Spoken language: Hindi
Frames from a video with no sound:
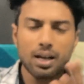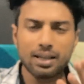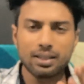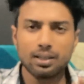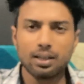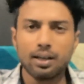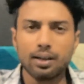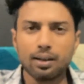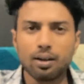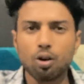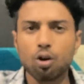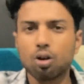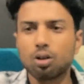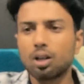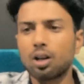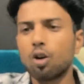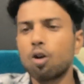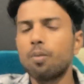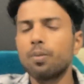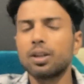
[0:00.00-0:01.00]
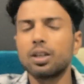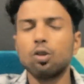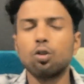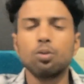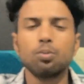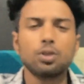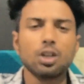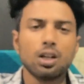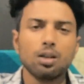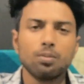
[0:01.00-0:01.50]
एक्सीडेंटल डॉक्टर नामक
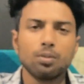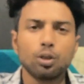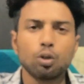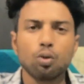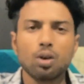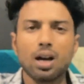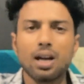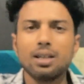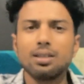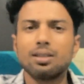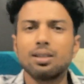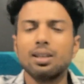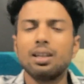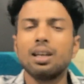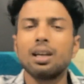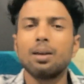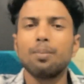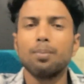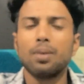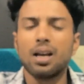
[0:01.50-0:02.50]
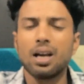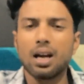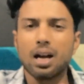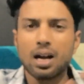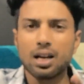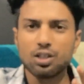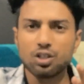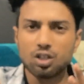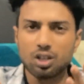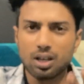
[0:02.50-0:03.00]
यूट्यूब चैनल में तो गाइस एक मैं
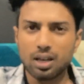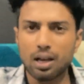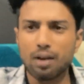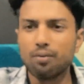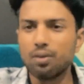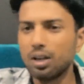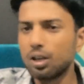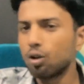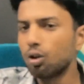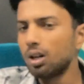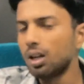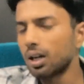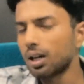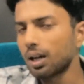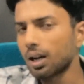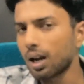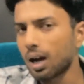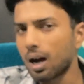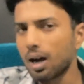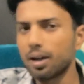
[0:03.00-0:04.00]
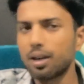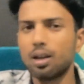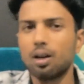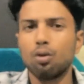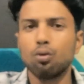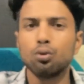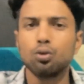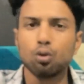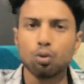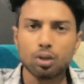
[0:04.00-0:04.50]
आज नया वीडियो लेकर आ गया
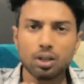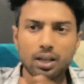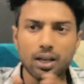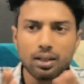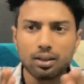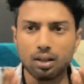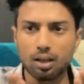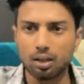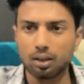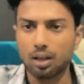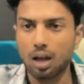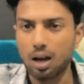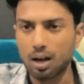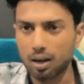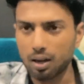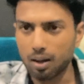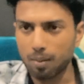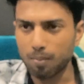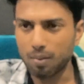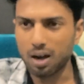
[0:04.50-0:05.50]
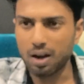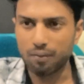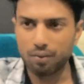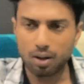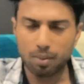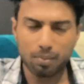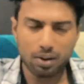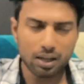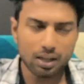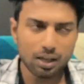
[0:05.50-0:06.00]
हूं जो कि है तीर्थांकर महावीर
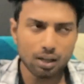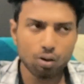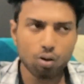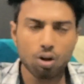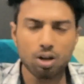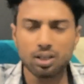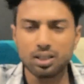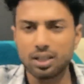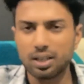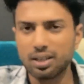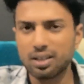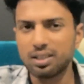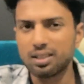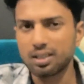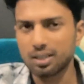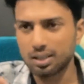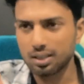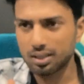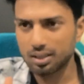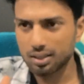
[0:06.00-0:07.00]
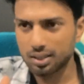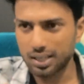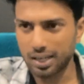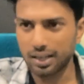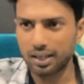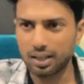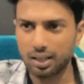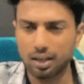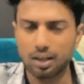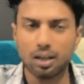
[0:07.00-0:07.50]
मेडिकल कॉलेज एंड रिसर्च
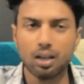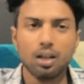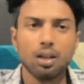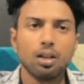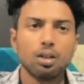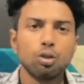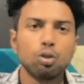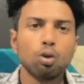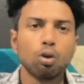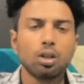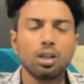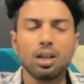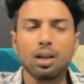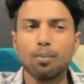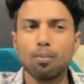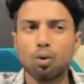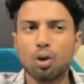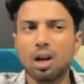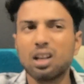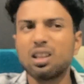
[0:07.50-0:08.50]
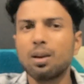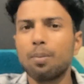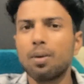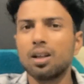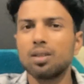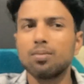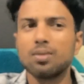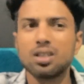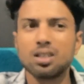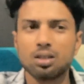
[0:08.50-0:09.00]
सेंटर जो कि एक
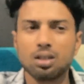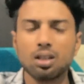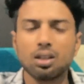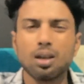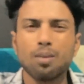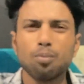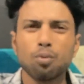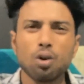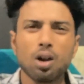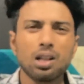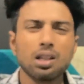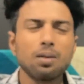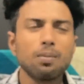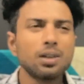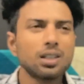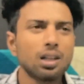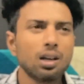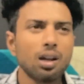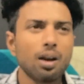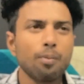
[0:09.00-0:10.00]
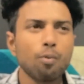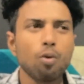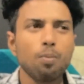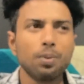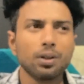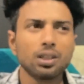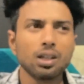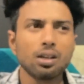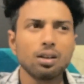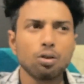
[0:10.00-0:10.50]
मुरादाबाद में स्थित है मुरादाबाद अगर आपको
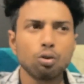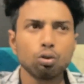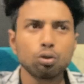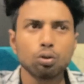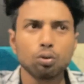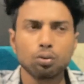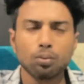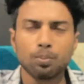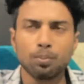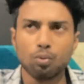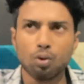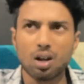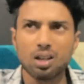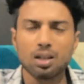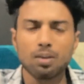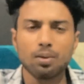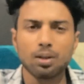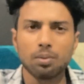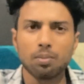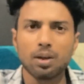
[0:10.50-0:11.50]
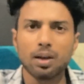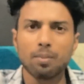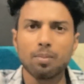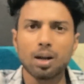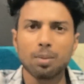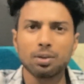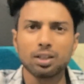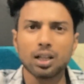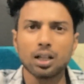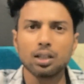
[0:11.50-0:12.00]
पता ना हो तो मुरादाबाद में एक बार
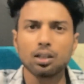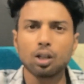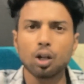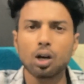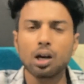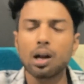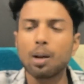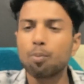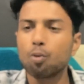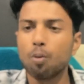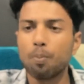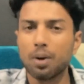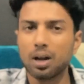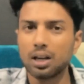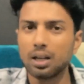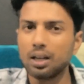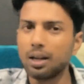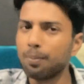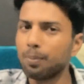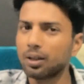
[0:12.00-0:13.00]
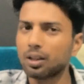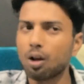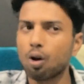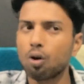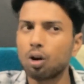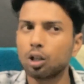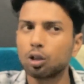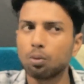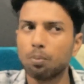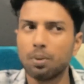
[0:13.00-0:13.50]
बता देता हूँ अगर आपको बरेली पता
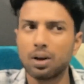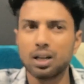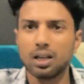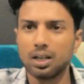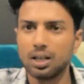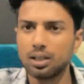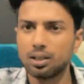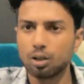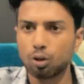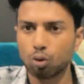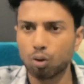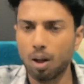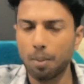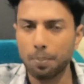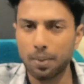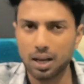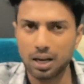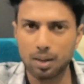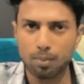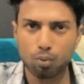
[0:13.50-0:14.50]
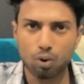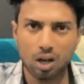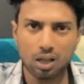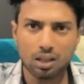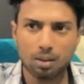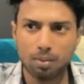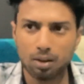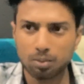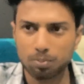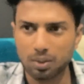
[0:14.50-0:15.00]
होगा तो बरेली से थोड़ा पहले
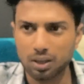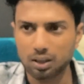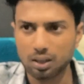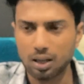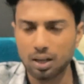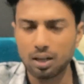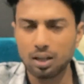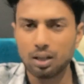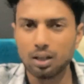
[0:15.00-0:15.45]
मुरादाबाद पड़ता